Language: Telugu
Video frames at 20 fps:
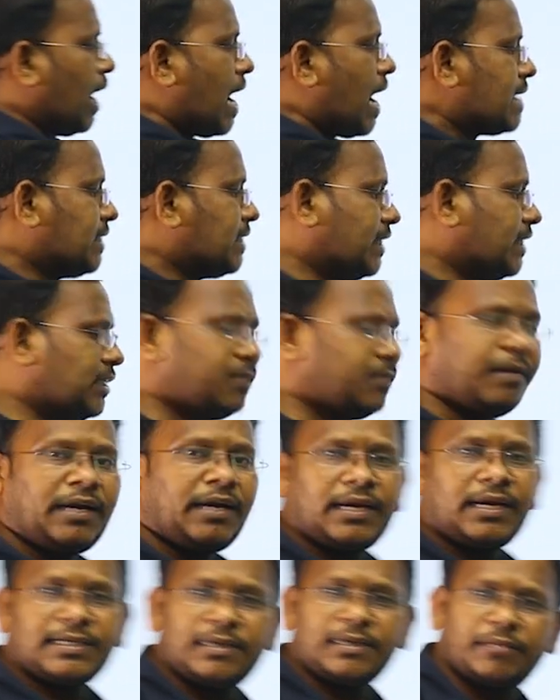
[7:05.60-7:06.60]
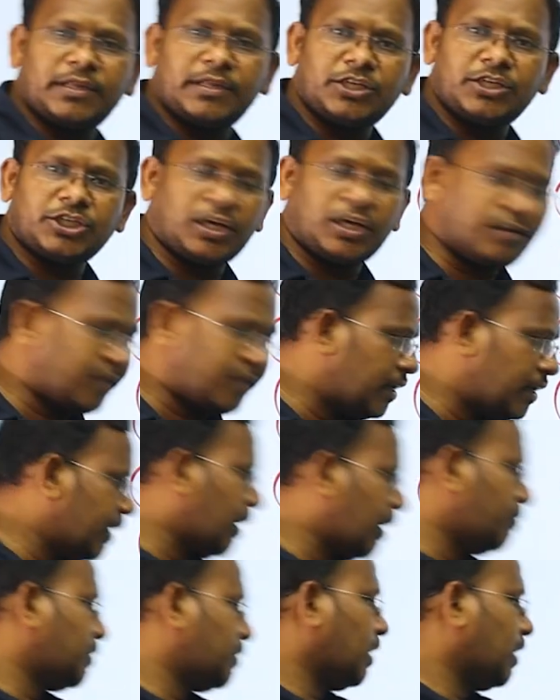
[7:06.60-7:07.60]
ఆ జడ్జిమెంట్కి సంబంధించినటువంటి
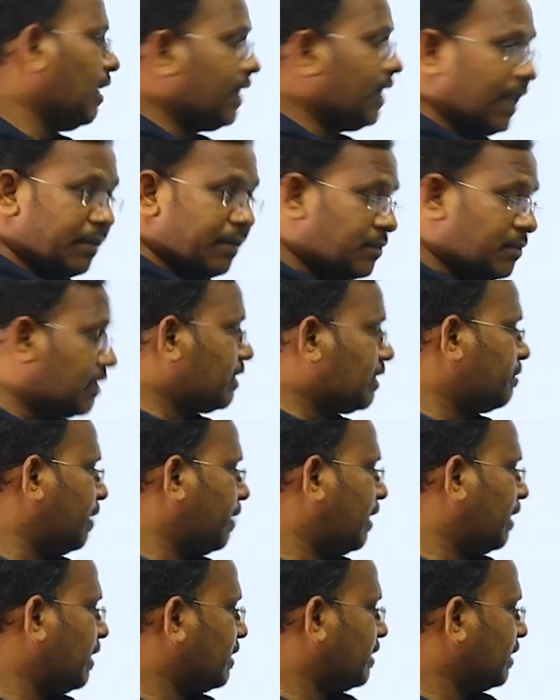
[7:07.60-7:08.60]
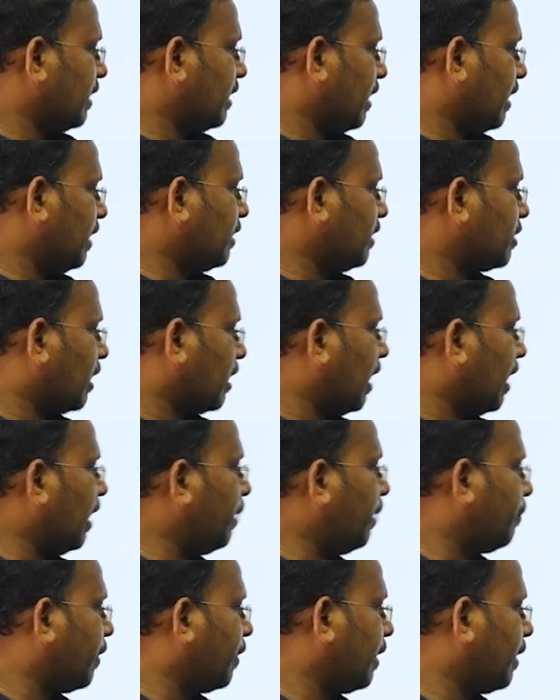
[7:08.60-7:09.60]
అంశాలు ఏం జడ్జిమెంట్ ఇచ్చింది అనేది చాలా
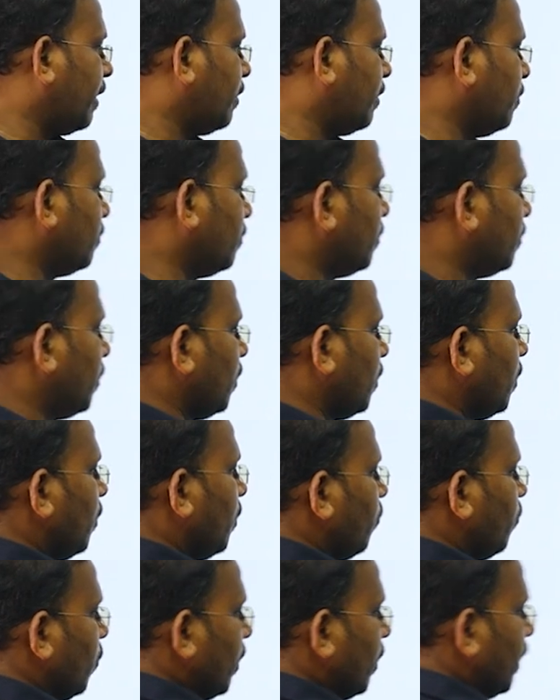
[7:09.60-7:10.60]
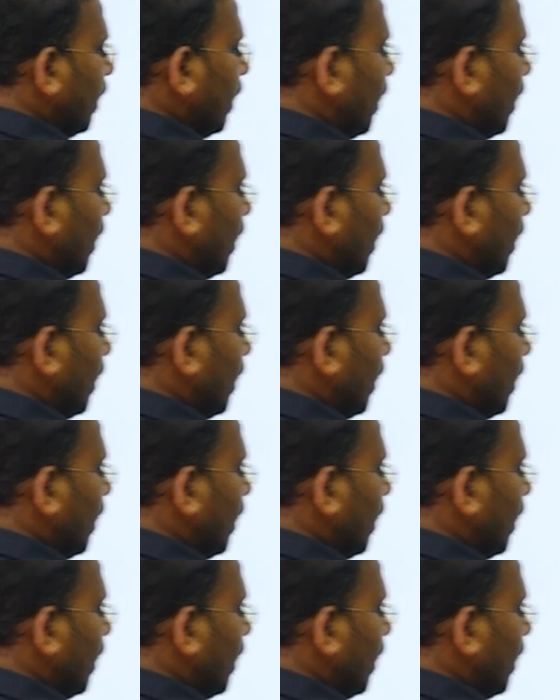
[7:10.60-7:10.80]
ఇంపార్టెంట్ ముల్కీ